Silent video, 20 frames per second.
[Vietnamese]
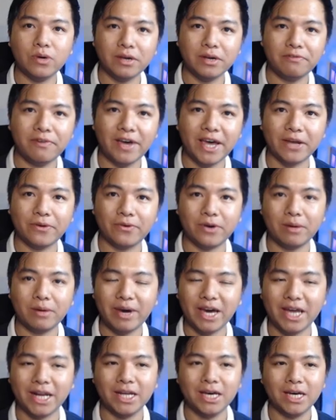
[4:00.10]
cái file của các
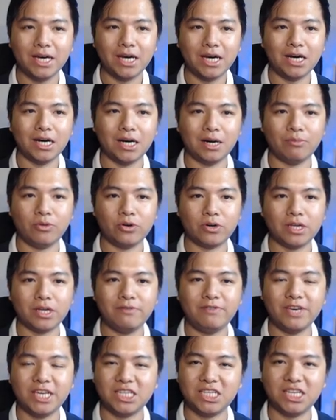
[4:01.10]
bạn ở một
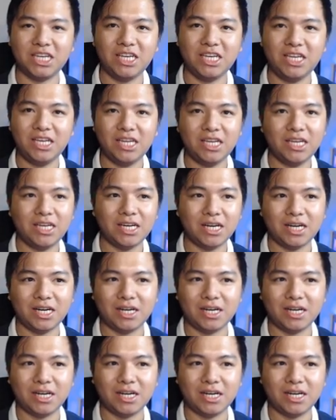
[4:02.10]
cái vị trí